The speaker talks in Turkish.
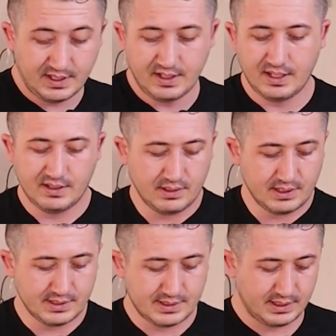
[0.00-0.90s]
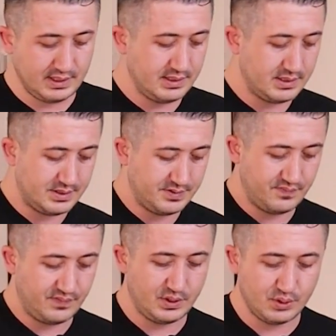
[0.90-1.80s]
Steril nasıl giyilir
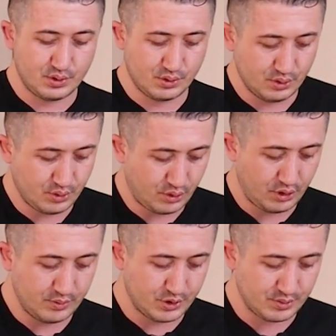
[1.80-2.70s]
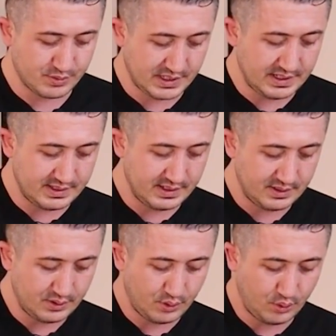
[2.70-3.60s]
videosunu koymuştum
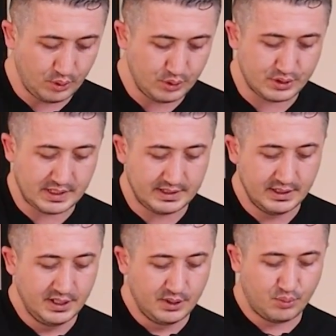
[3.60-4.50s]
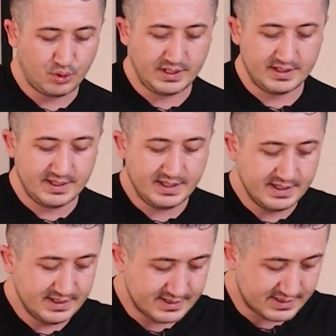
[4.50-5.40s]
zaten. O yüzden burayı
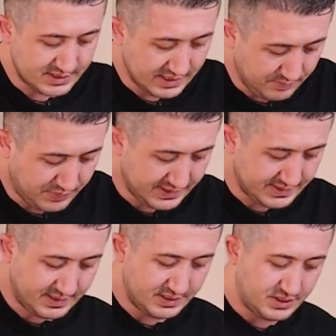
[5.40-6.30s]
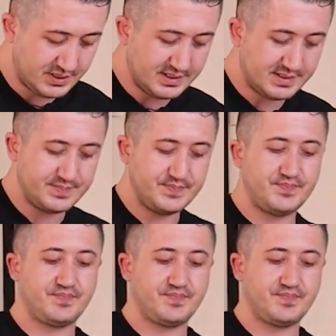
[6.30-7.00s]
da hızlıca pas geçeceğiz.